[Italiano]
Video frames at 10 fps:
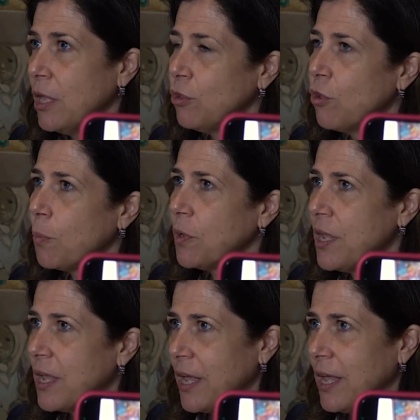
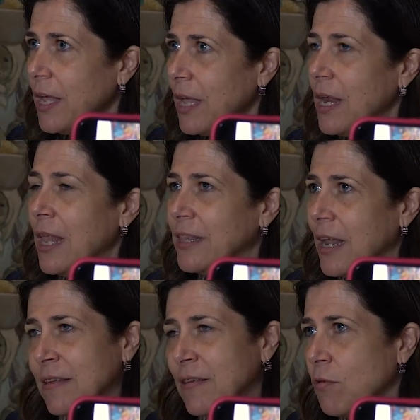Dopodiché,
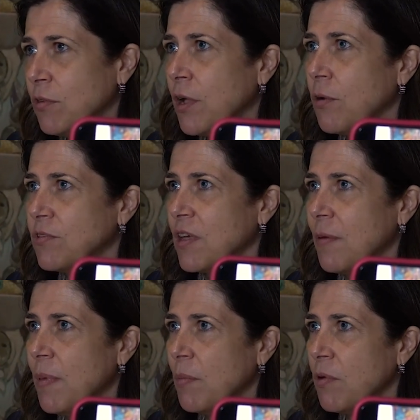l'altra seconda cosa
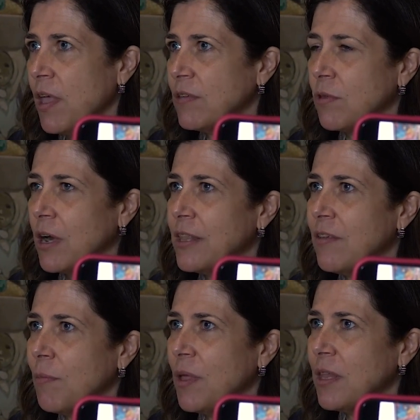che abbiamo chiesto
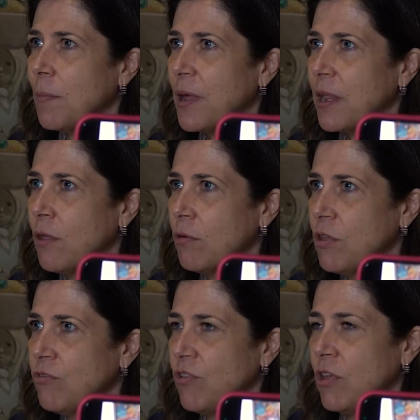relativamente ai parchi
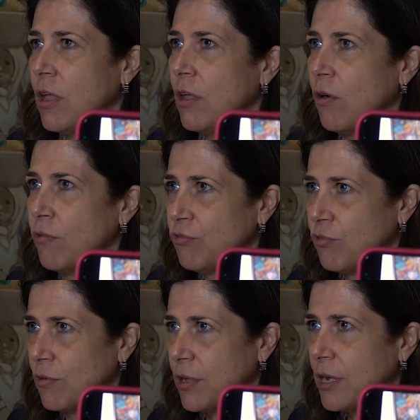eolici eh,
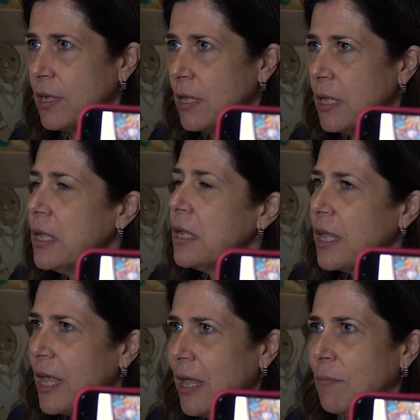offshore,
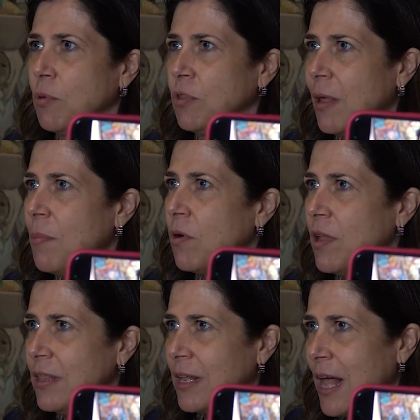che potrebbero
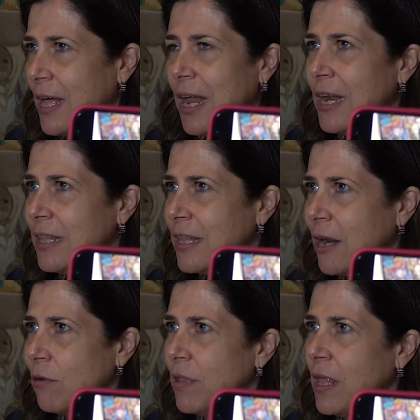rientrare
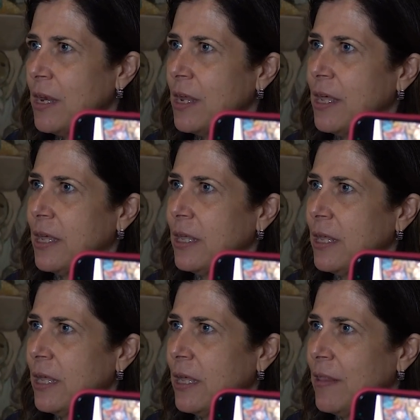all'interno del,
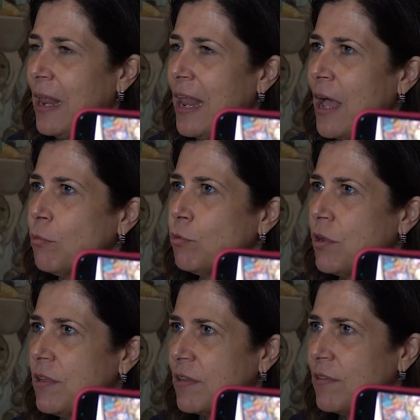eh, delle
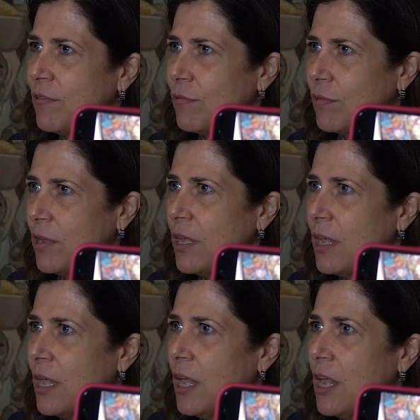
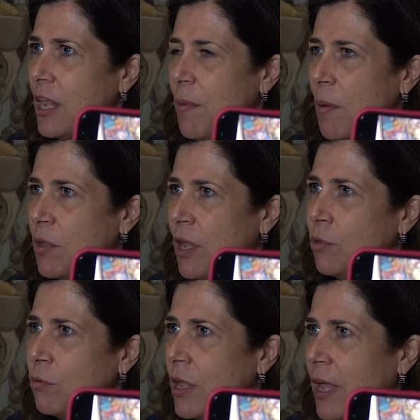autorizzazioni, gli abbiamo
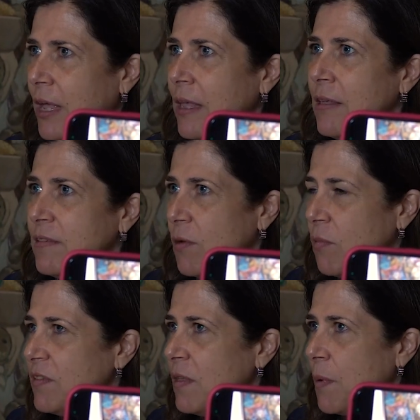detto che se
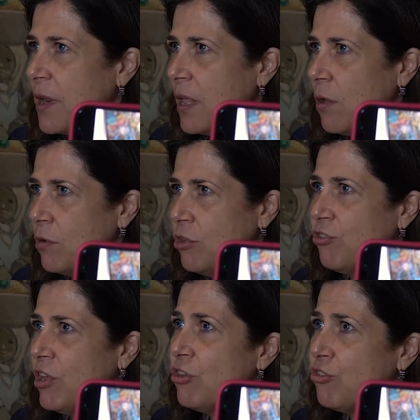questi parchi
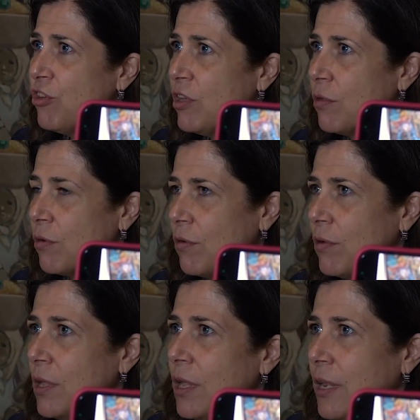eolici
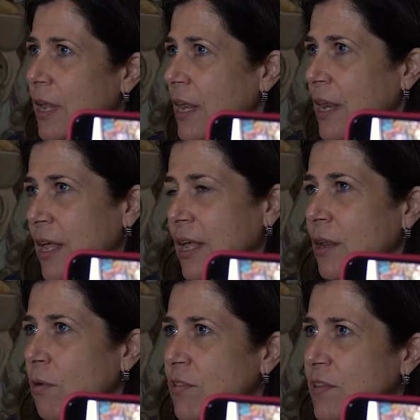incidono nelle
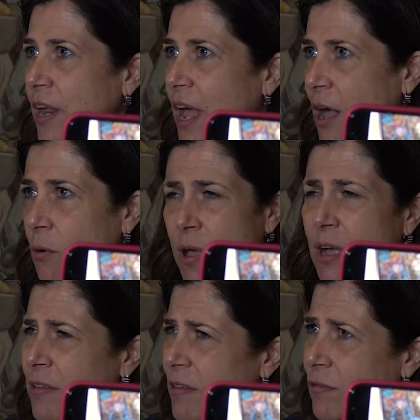nostre acque,
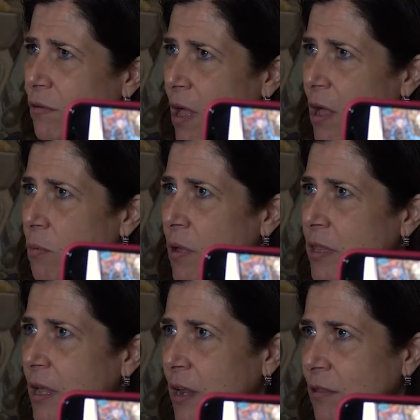anche se sono acque
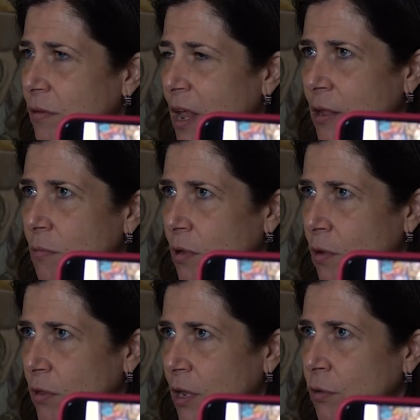internazionali,
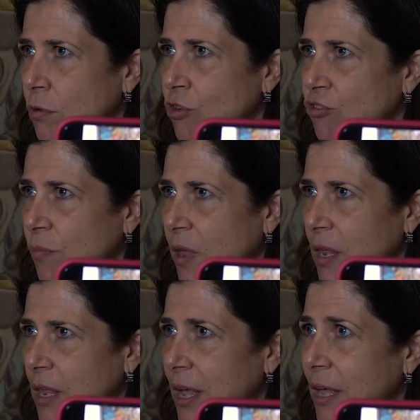quindi oltre le 12
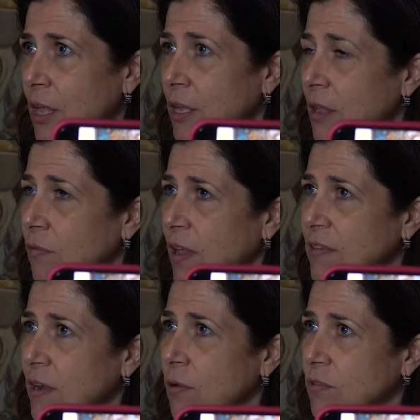miglia, devono
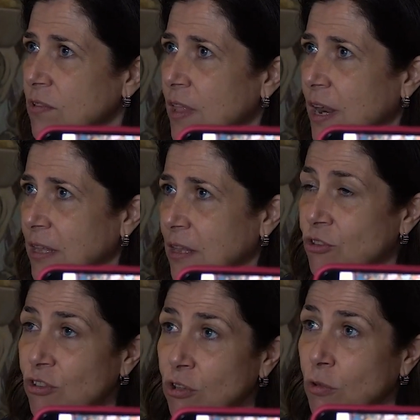essere considerati
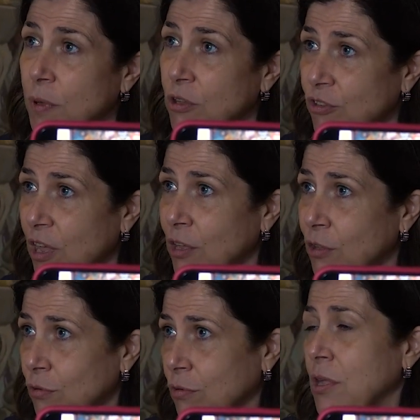
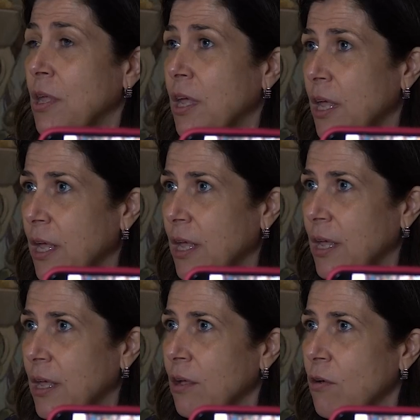100%
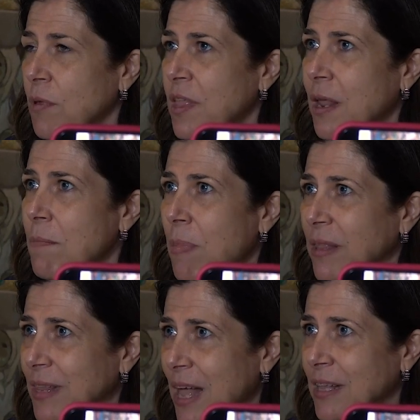eh, come dire,
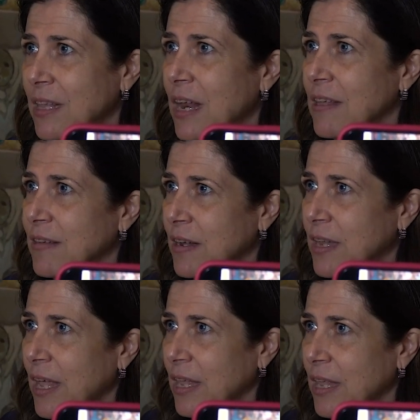impattanti la
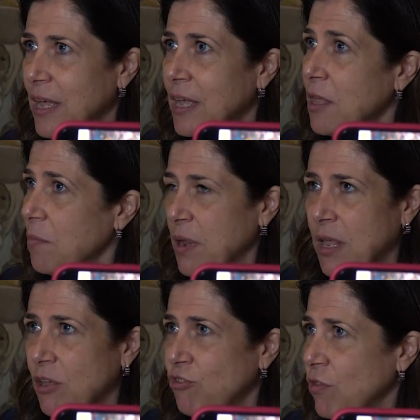Sardegna,
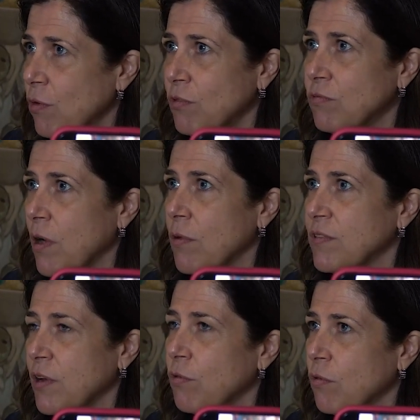perché incidono sulla
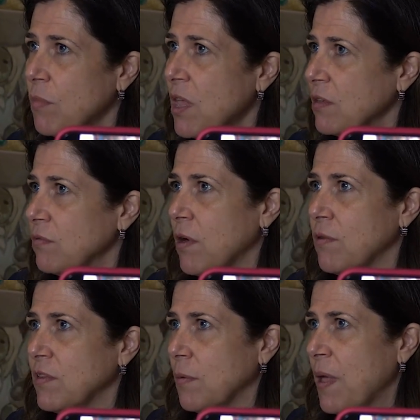nostra economia, sulla
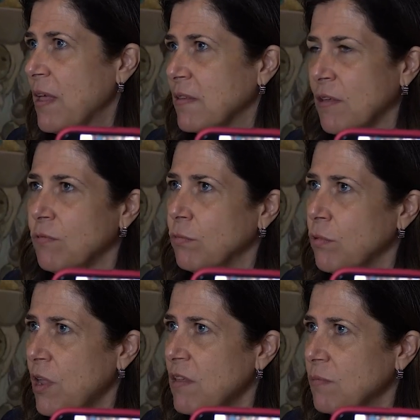nostra pesca, sul
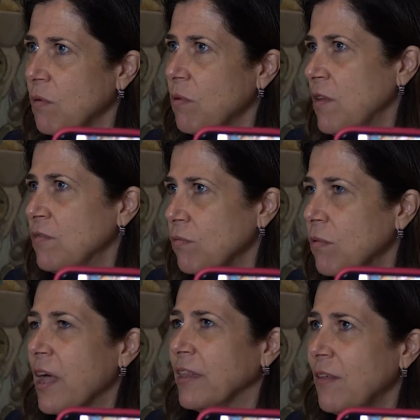turismo, quindi
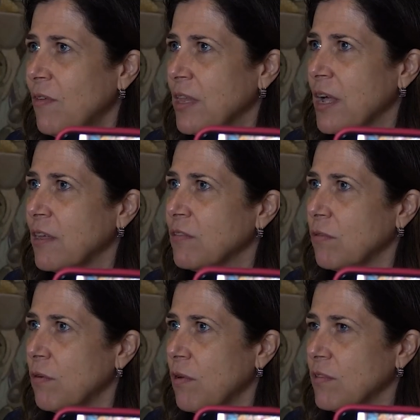su attività che
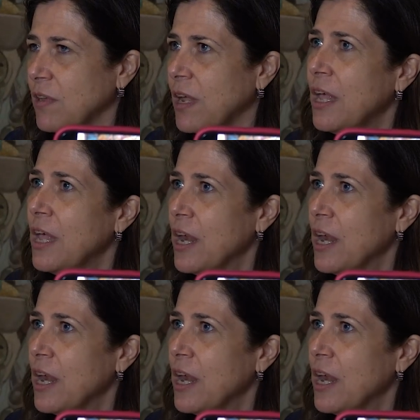sono nostre.